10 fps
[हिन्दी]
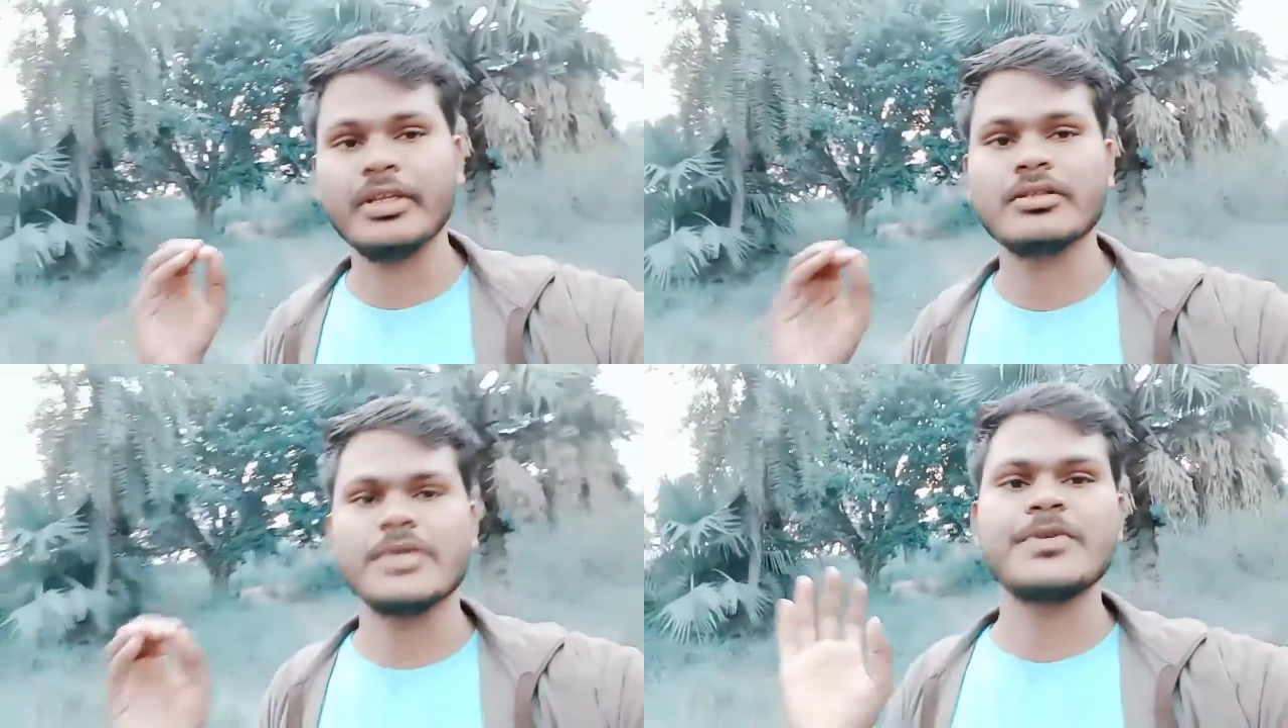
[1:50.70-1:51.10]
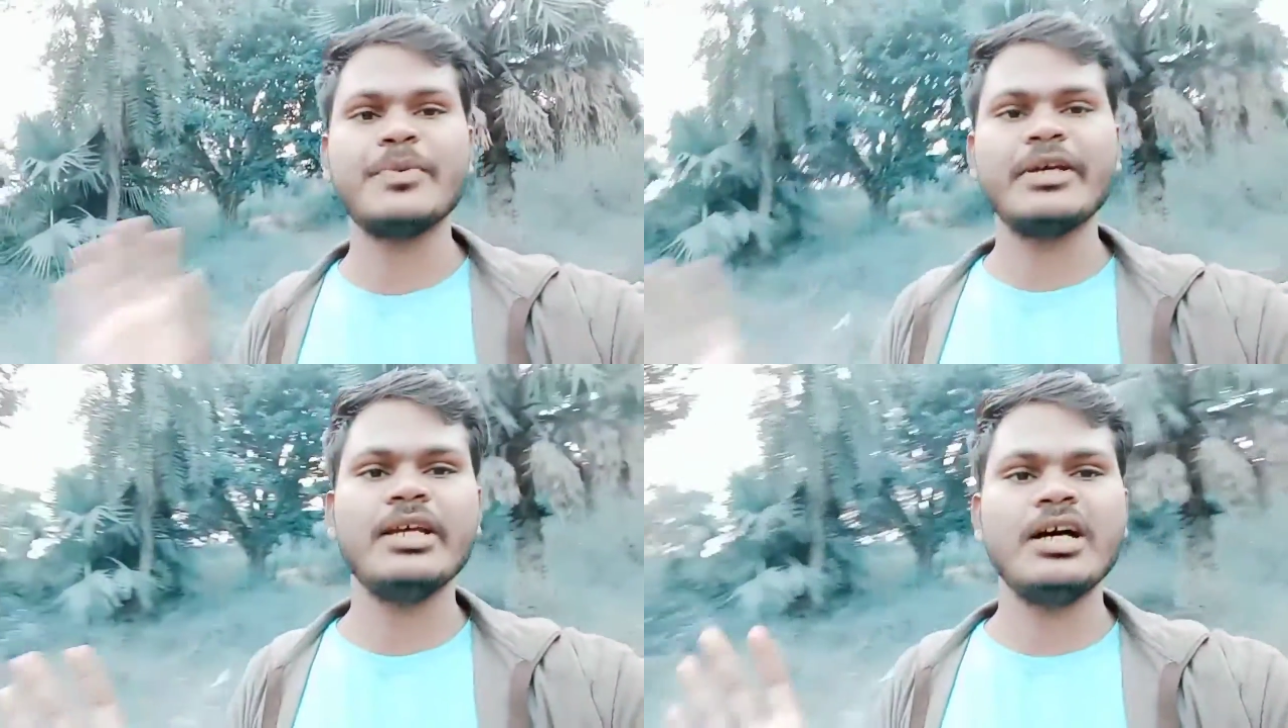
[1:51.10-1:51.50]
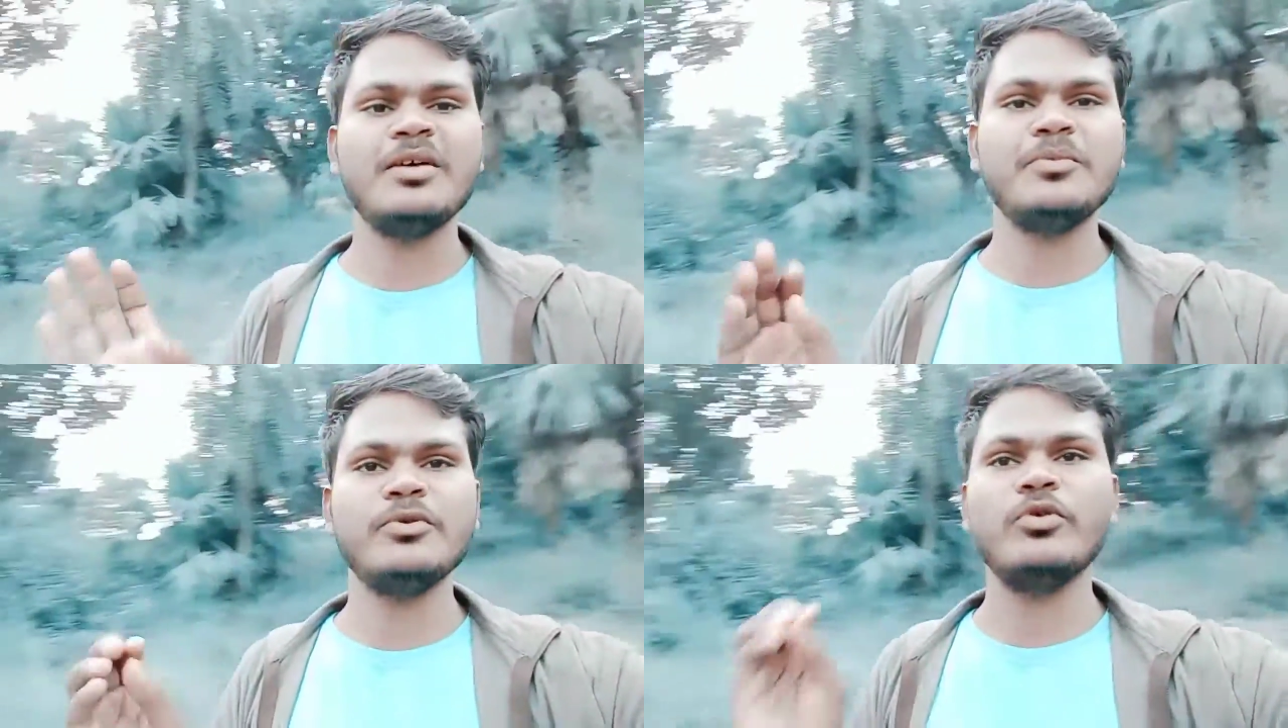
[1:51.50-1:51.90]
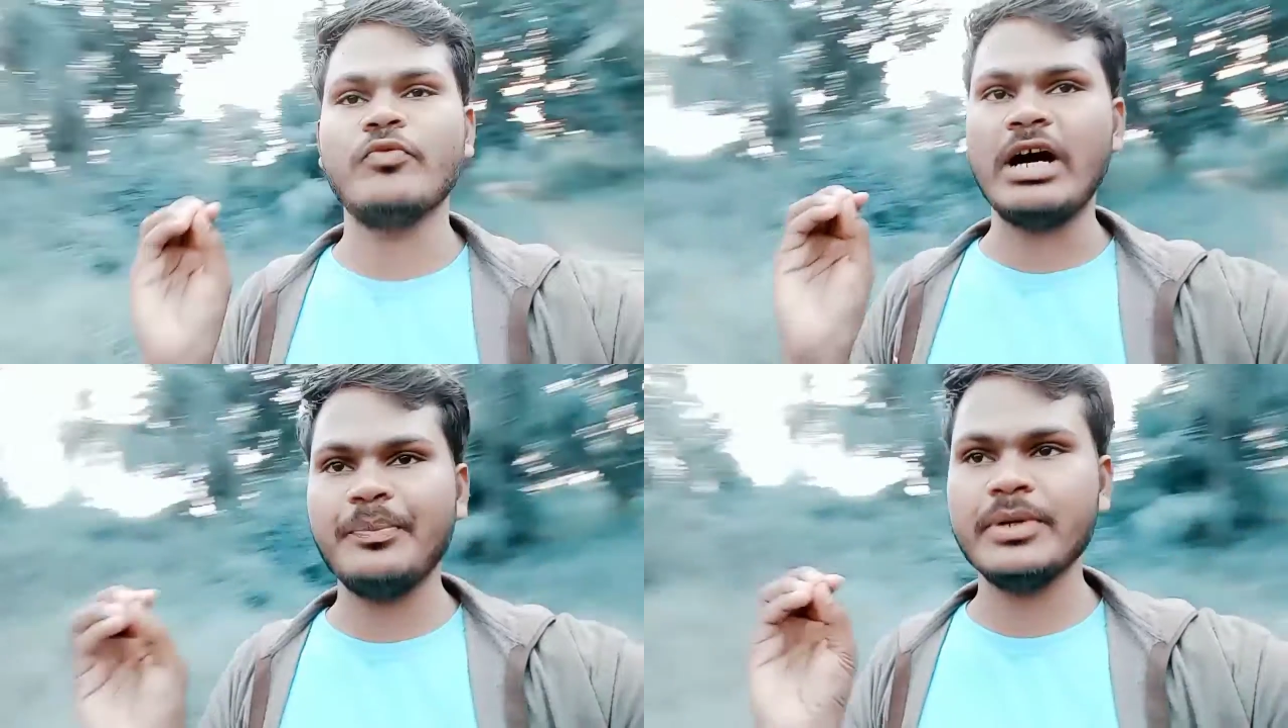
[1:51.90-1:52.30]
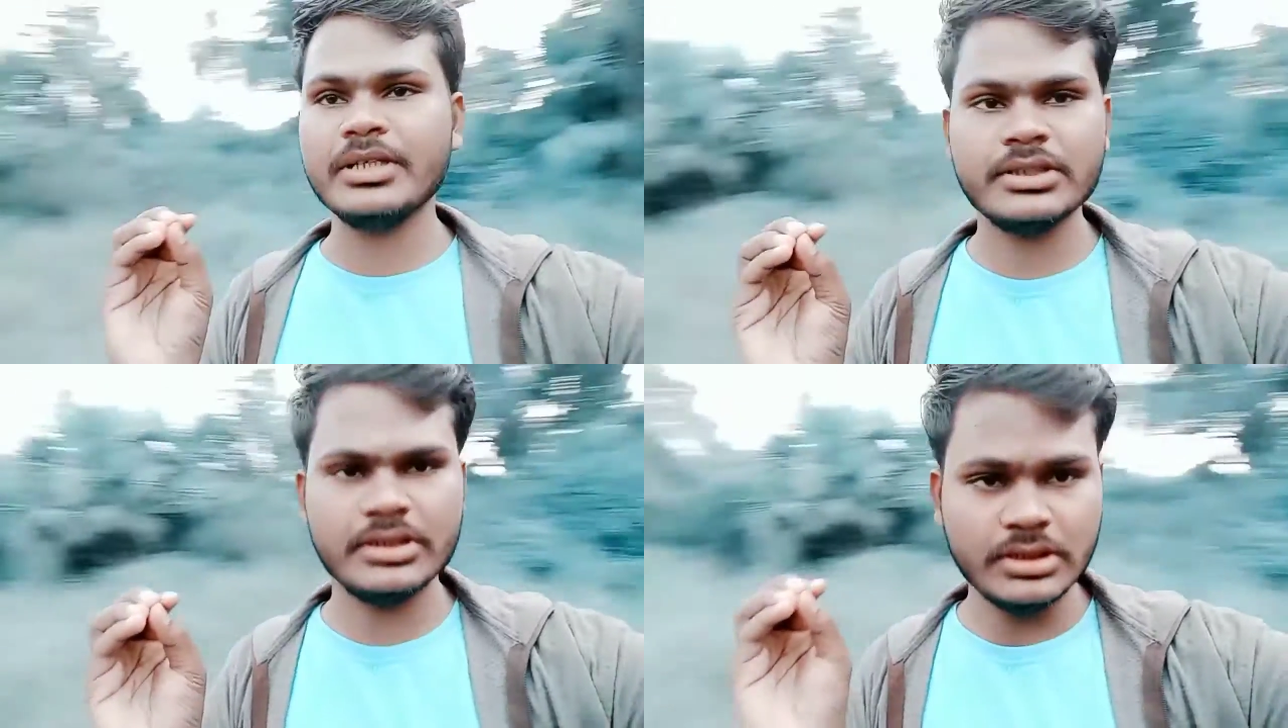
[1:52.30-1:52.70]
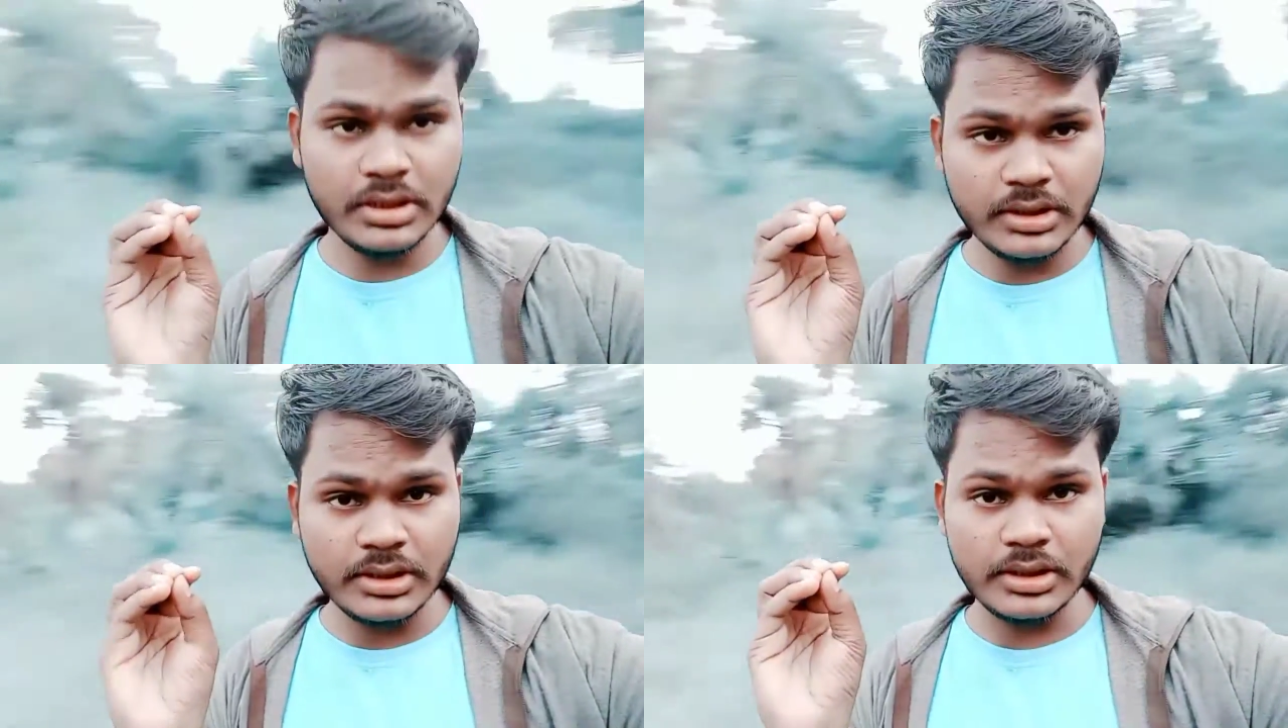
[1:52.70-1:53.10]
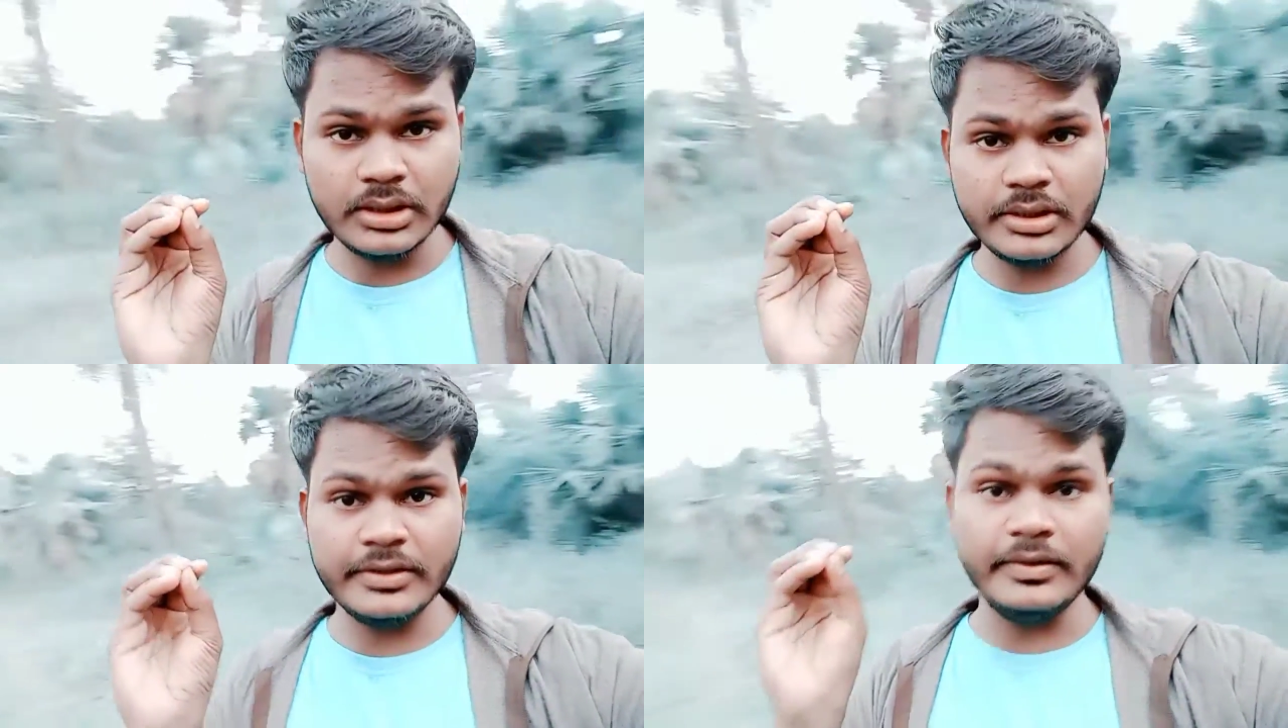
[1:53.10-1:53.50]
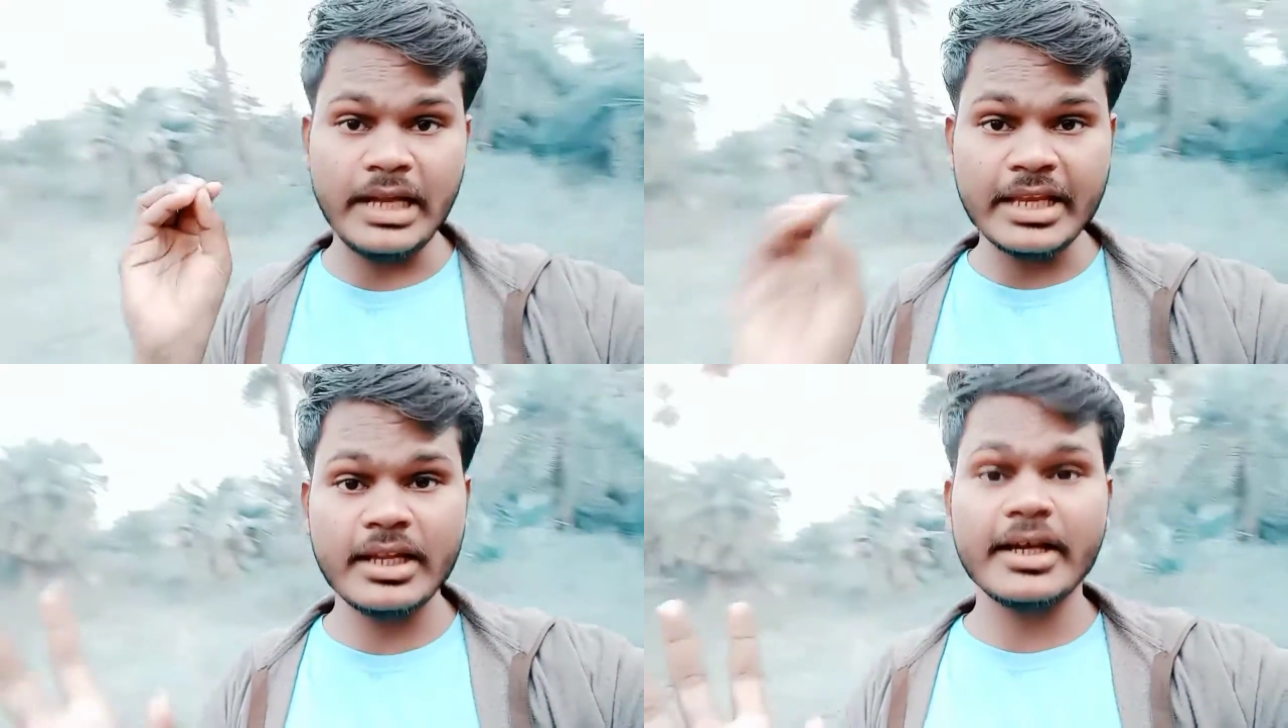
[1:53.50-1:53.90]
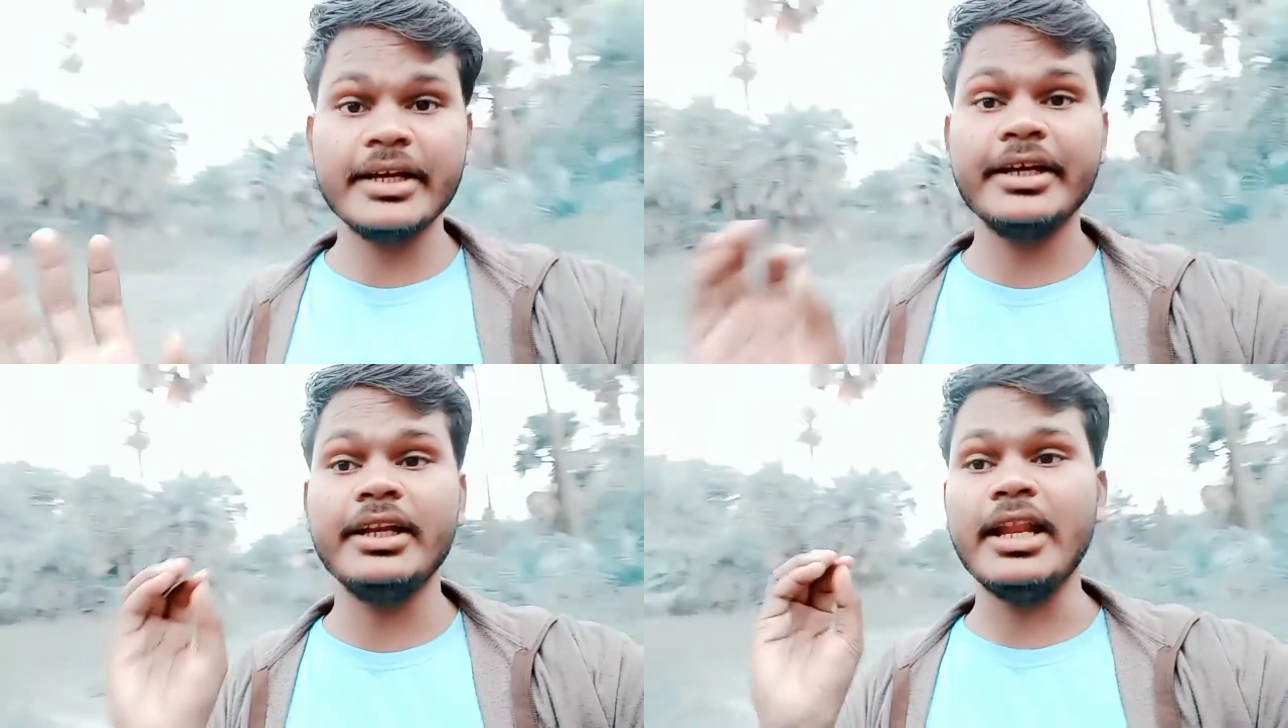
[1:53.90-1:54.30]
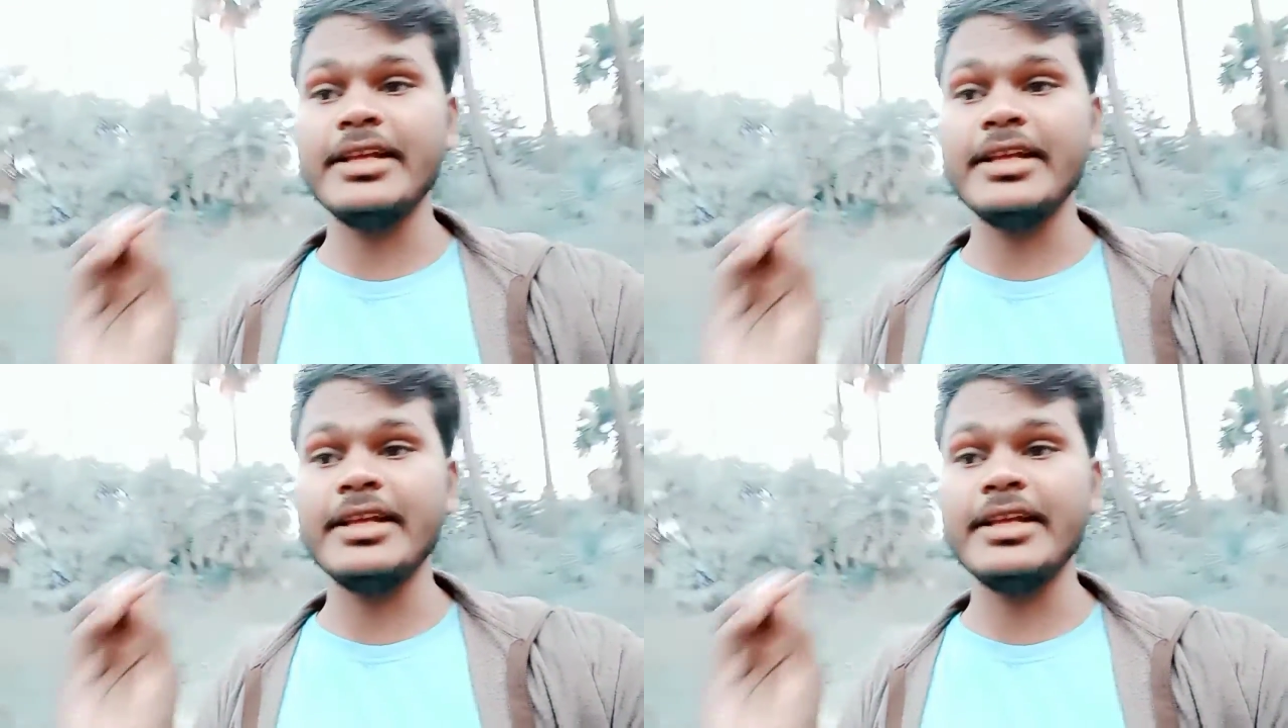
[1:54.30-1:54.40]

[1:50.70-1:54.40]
सबसे पहले आप वहाँ पर लाइन लगाएंगे